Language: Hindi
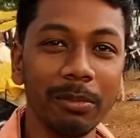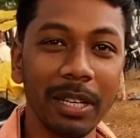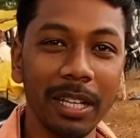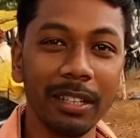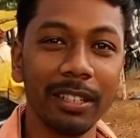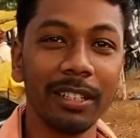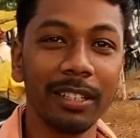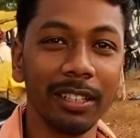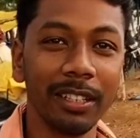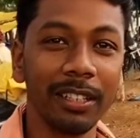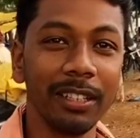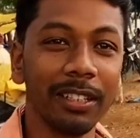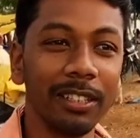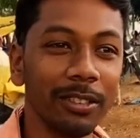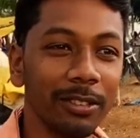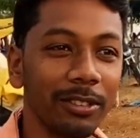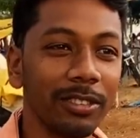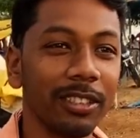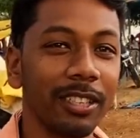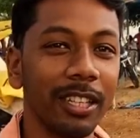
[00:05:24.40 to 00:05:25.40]
मारने के लिए
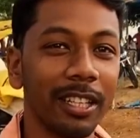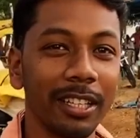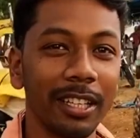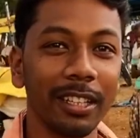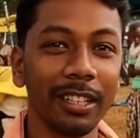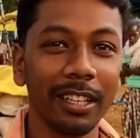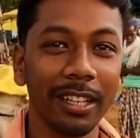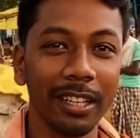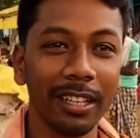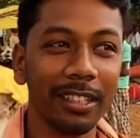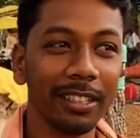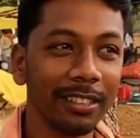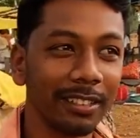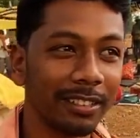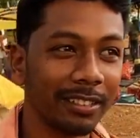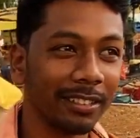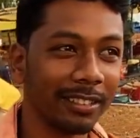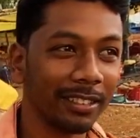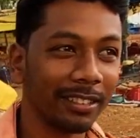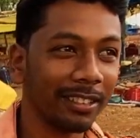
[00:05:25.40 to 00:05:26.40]
यूज किया जाता है
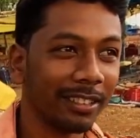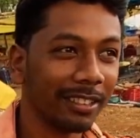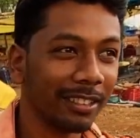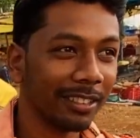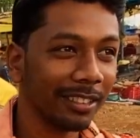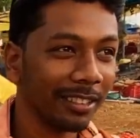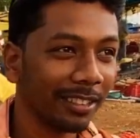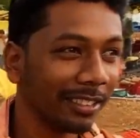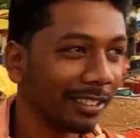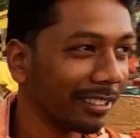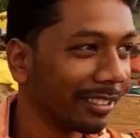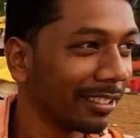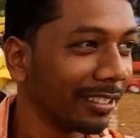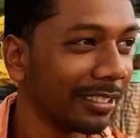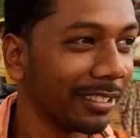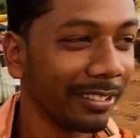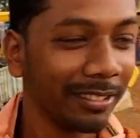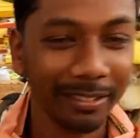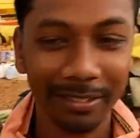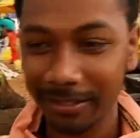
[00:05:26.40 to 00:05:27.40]
हम्म, हम्म, ठीक है
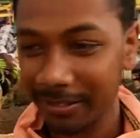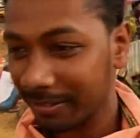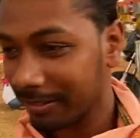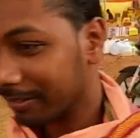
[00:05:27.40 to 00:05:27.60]
चलिए